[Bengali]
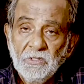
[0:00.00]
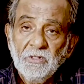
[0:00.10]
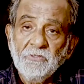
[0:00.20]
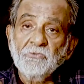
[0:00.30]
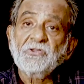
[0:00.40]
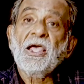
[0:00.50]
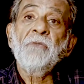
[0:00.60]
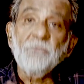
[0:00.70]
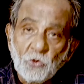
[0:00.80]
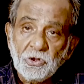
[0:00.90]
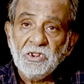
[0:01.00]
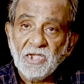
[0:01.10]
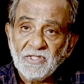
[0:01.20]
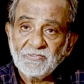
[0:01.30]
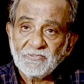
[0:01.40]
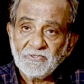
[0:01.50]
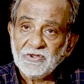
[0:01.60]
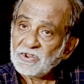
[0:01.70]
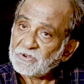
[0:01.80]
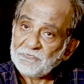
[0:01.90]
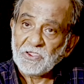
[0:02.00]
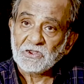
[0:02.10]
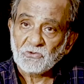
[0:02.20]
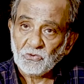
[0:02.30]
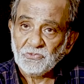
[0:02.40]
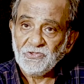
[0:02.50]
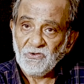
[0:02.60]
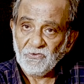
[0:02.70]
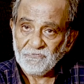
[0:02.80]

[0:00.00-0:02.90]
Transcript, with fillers: যেমন শাবনুর রিয়াজ এটা একটা ফ্যাক্টর ছিল